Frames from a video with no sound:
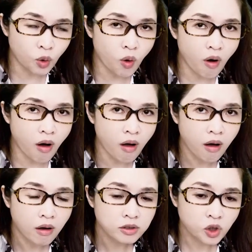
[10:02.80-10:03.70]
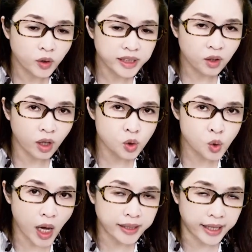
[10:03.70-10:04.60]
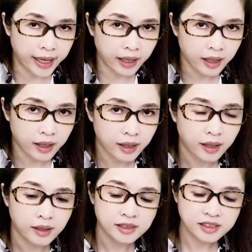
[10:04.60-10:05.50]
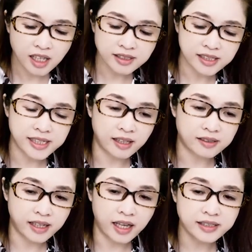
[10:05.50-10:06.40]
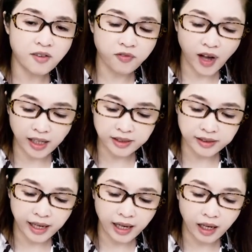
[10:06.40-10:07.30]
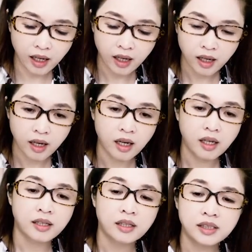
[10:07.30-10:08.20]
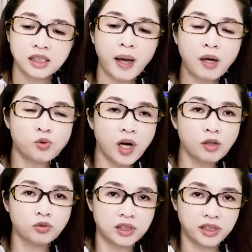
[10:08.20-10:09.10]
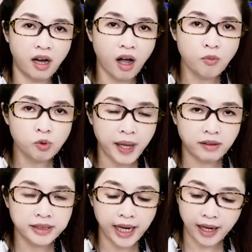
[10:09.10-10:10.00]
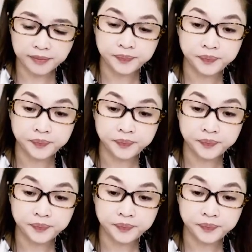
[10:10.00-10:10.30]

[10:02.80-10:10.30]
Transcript: 多就一定会赚呢、欸。这叫在讲谁？讲法人啊，750告诉你调高目标价